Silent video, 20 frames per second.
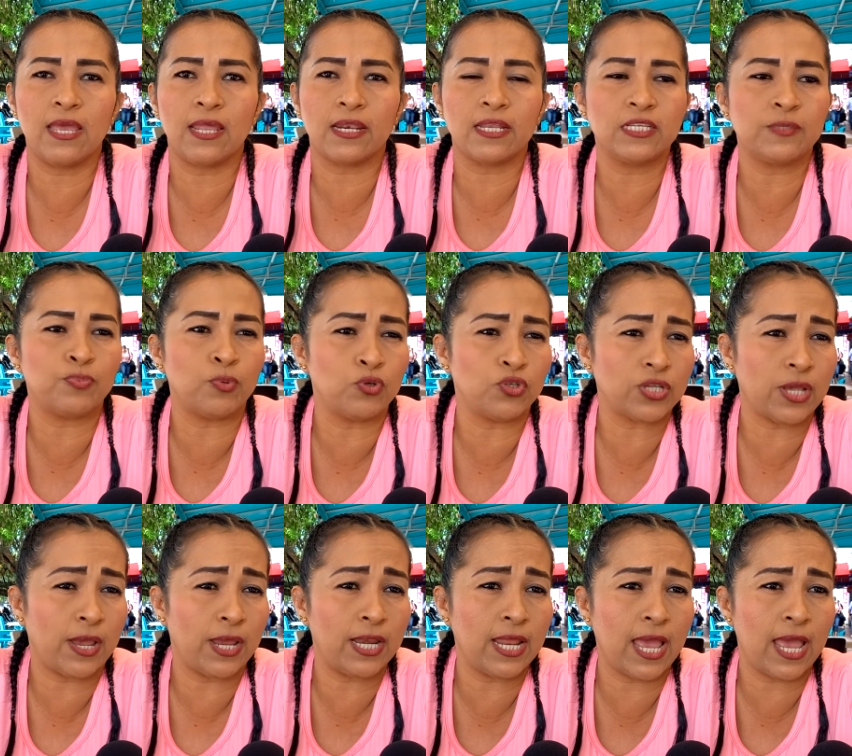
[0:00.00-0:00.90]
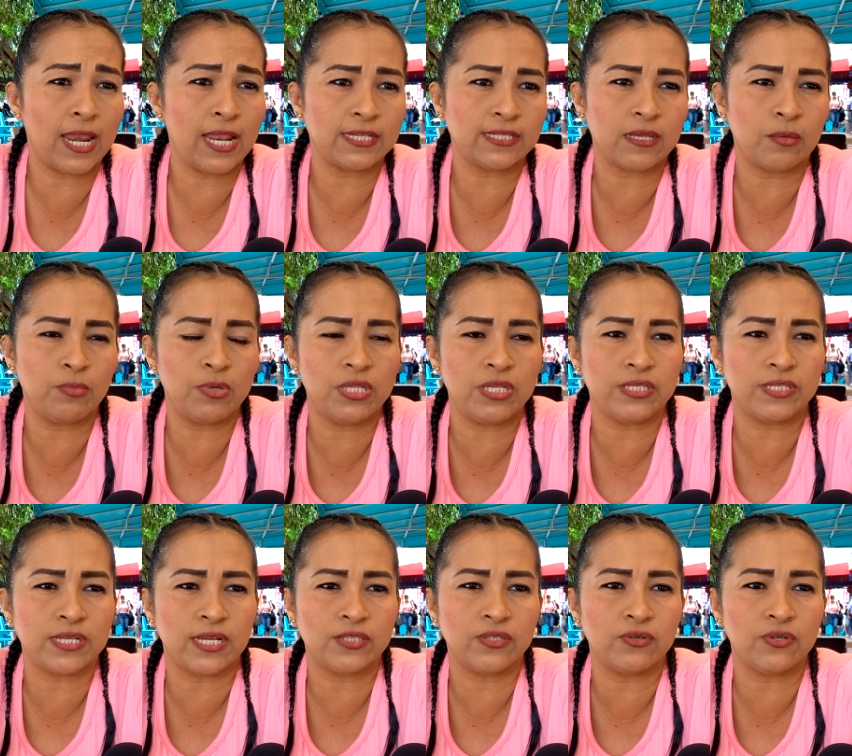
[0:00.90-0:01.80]
responsabilidad de las
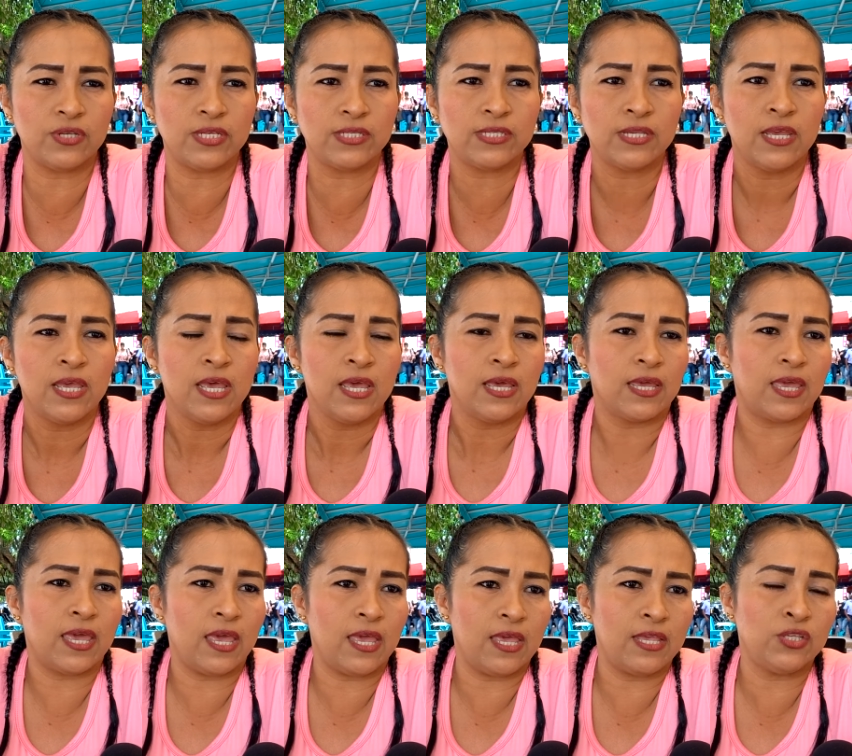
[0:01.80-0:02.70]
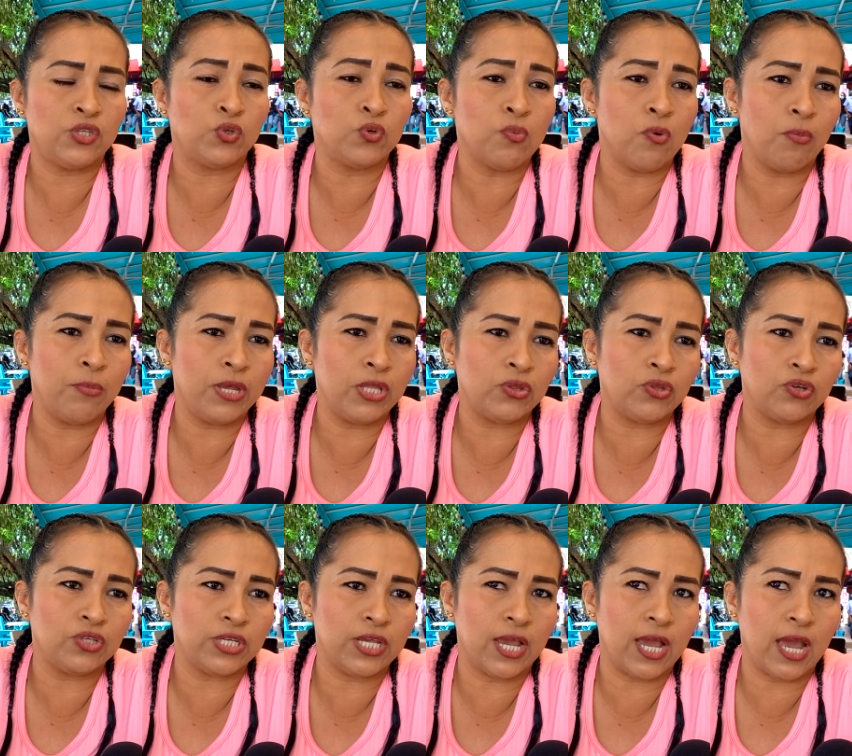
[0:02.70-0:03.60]
administraciones que en su
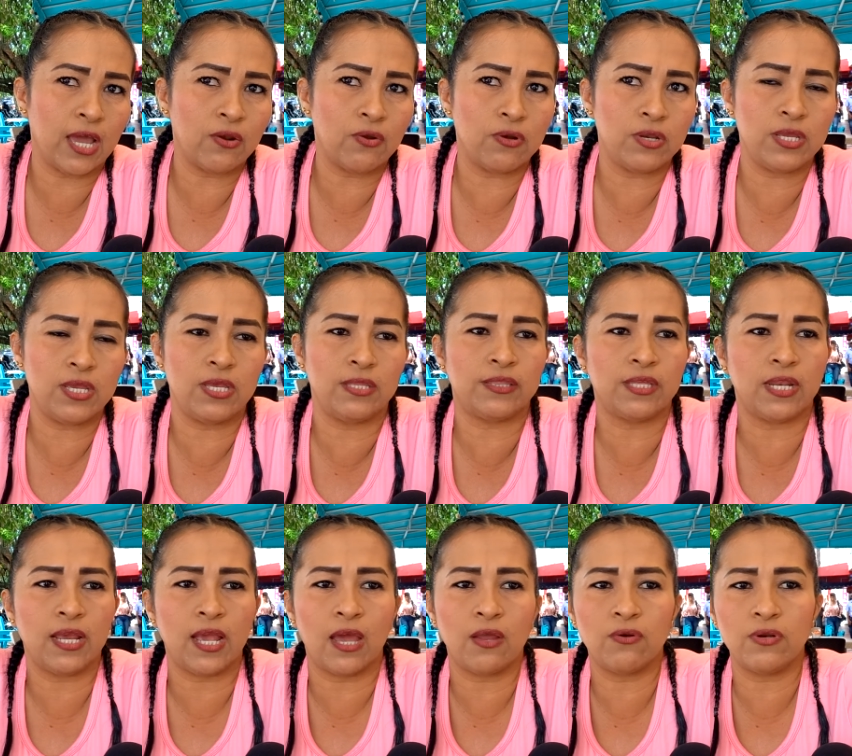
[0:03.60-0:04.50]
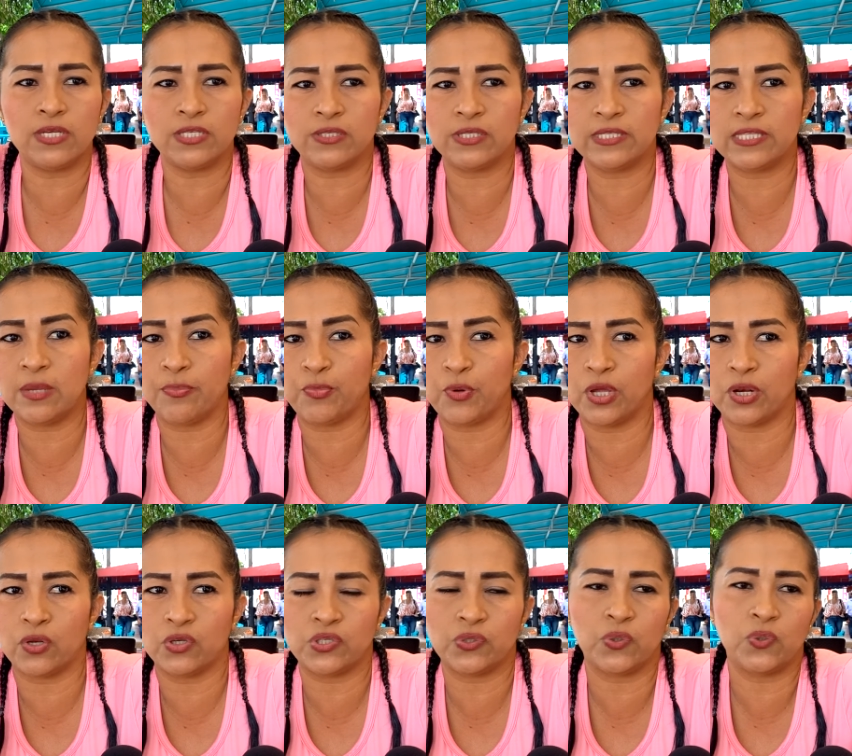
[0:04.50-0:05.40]
momento llegaron y entregaron este tipo de
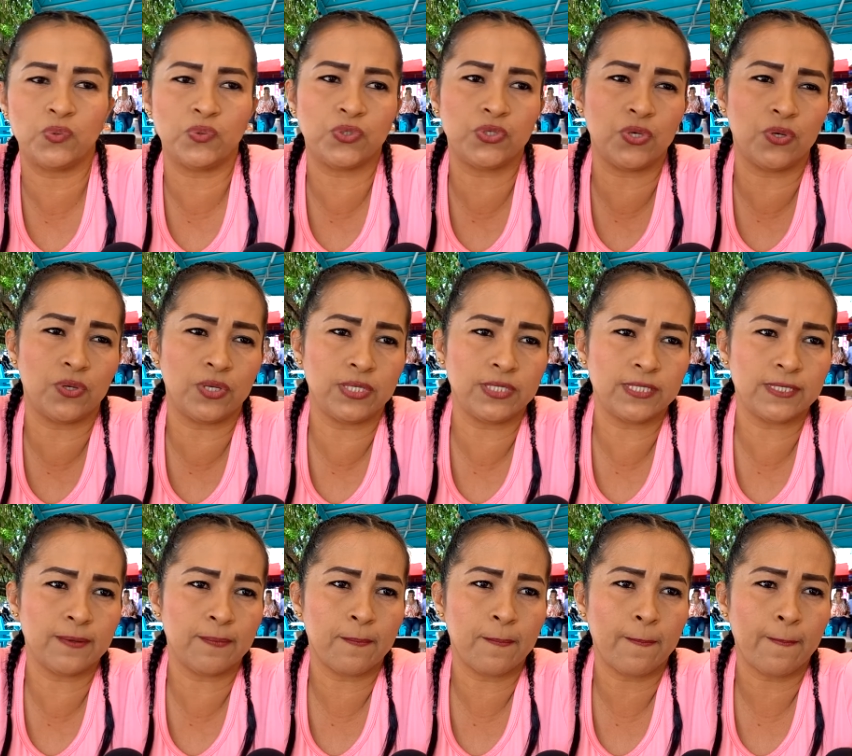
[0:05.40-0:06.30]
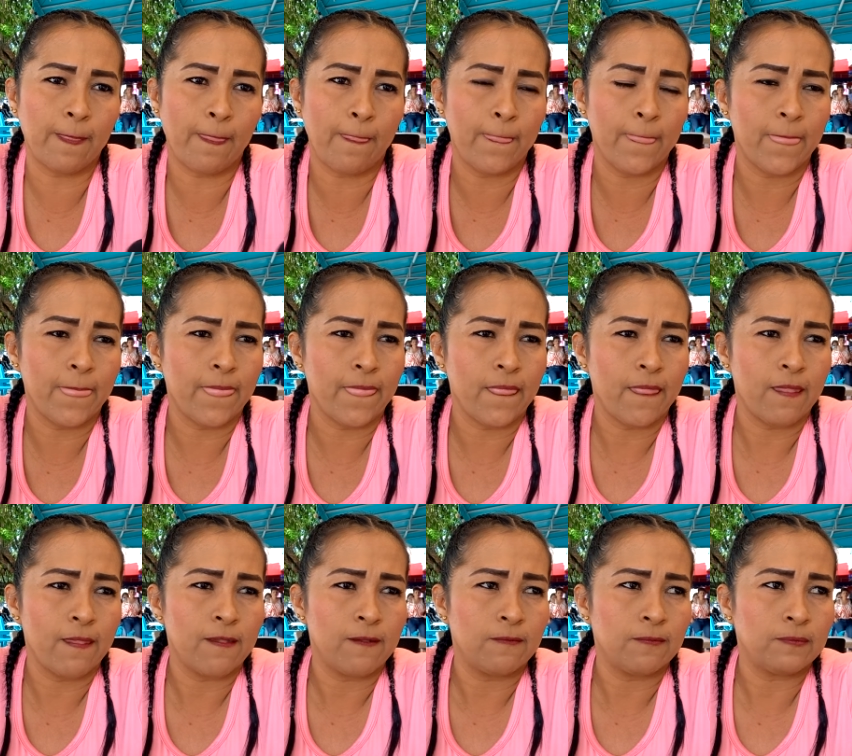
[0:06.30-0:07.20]
resoluciones. La
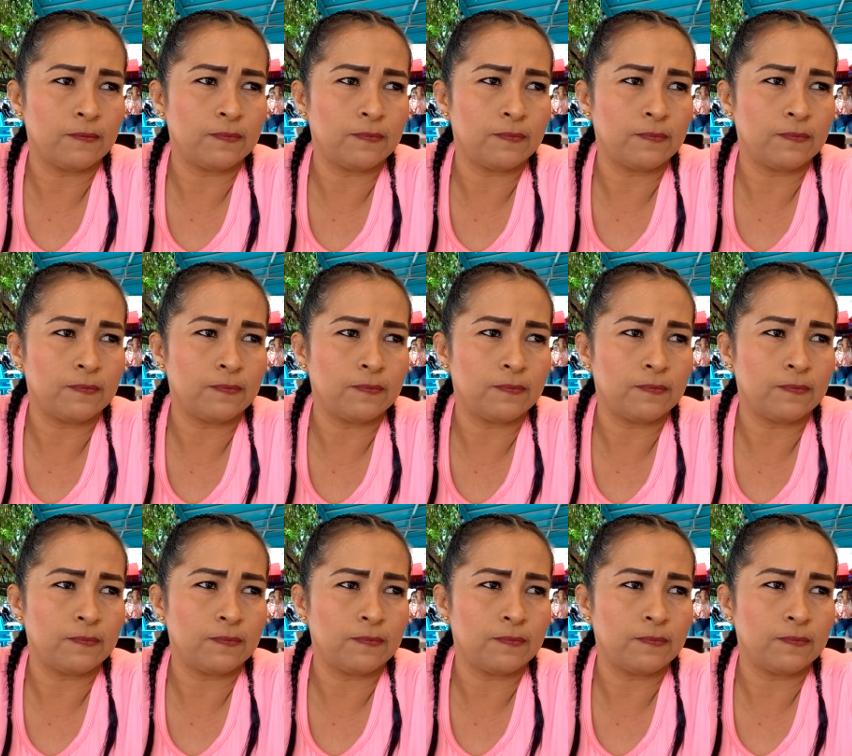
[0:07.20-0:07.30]
reunión